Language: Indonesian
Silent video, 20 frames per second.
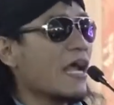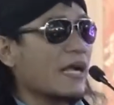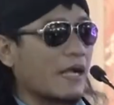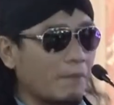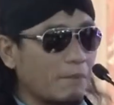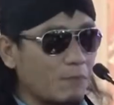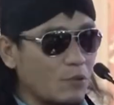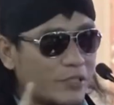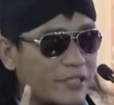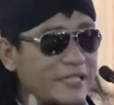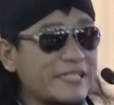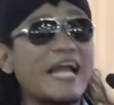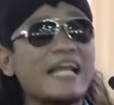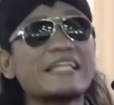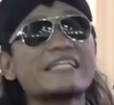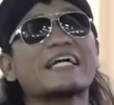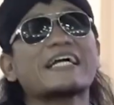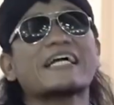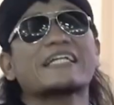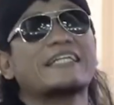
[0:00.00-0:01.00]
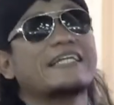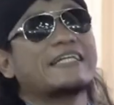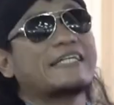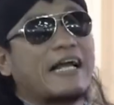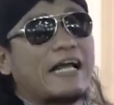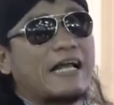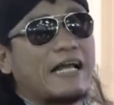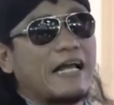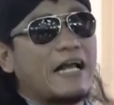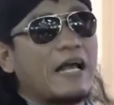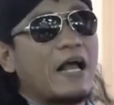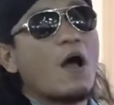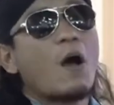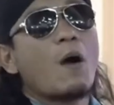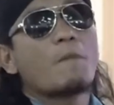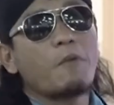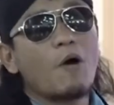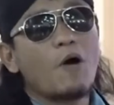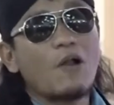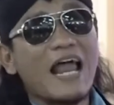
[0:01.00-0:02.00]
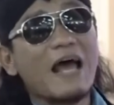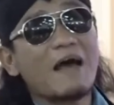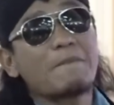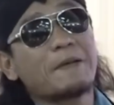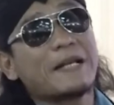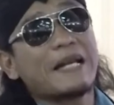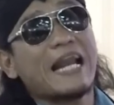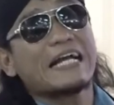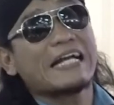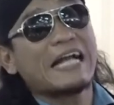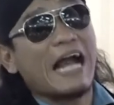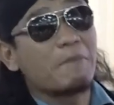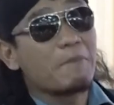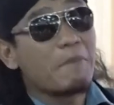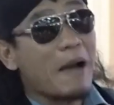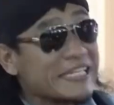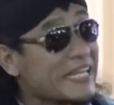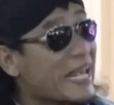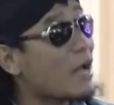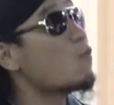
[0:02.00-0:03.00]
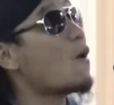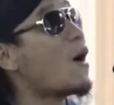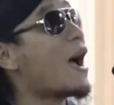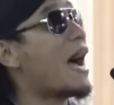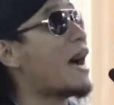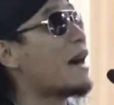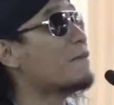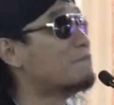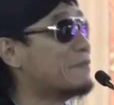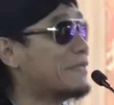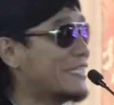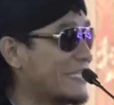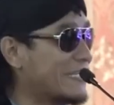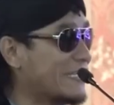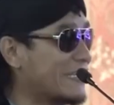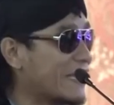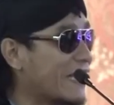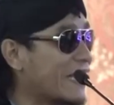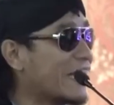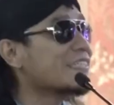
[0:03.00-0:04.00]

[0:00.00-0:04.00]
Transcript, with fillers: Kemudian yang ketiga, pola beragamanya Wahabi,